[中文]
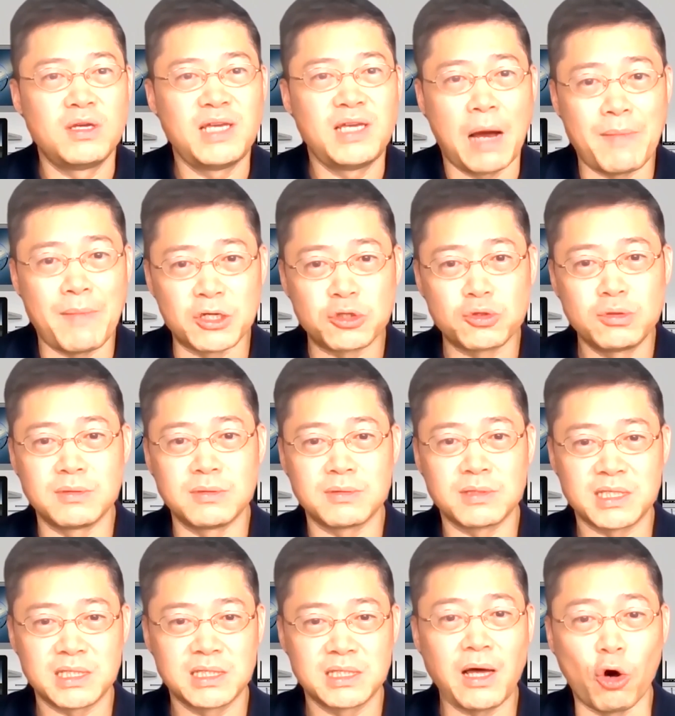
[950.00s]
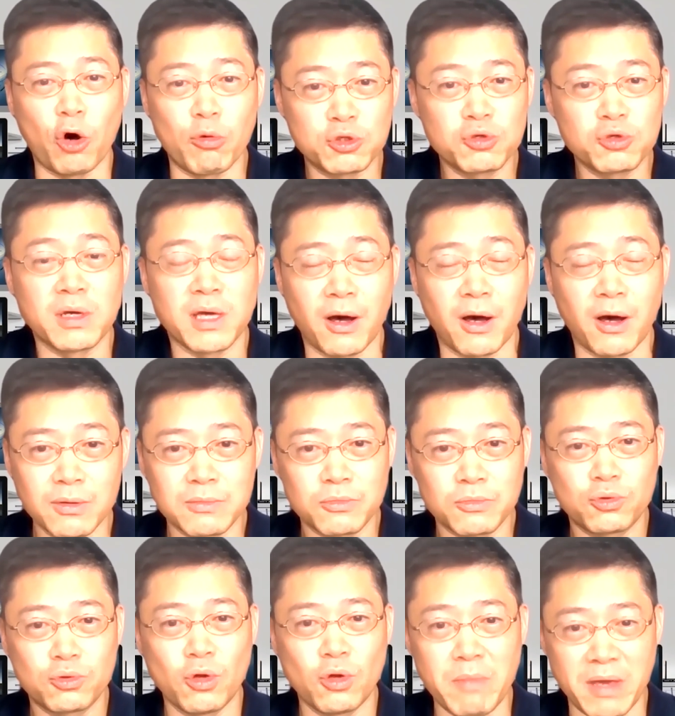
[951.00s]
对亚马逊丝毫不重要，
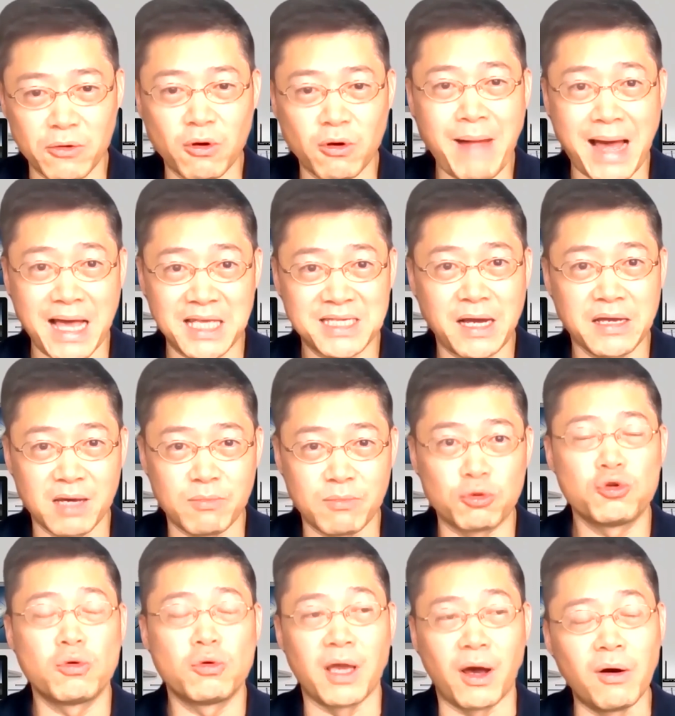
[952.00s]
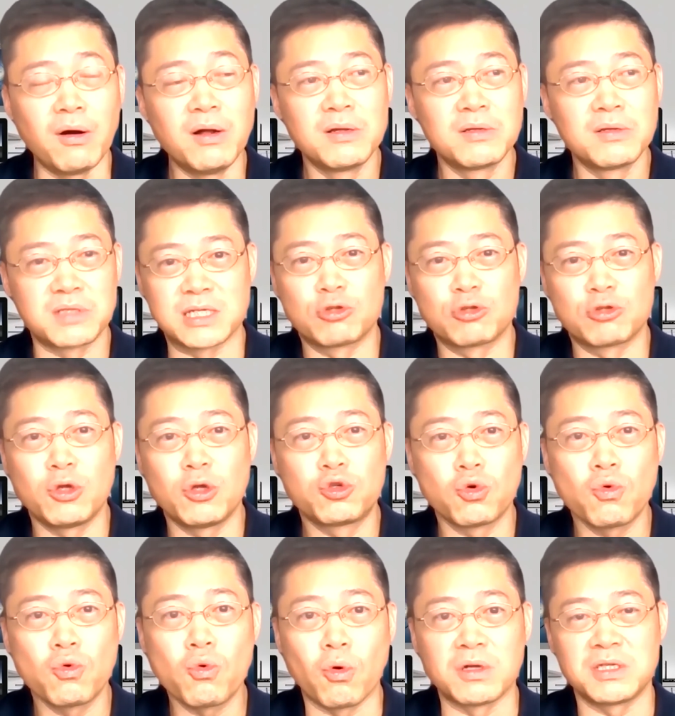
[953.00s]
对美国买家也不重要，只是对
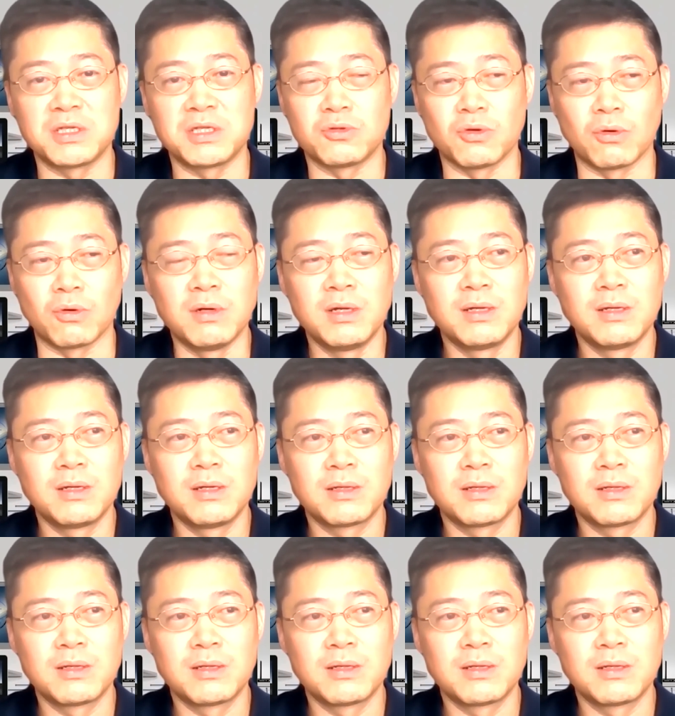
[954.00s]
中国这种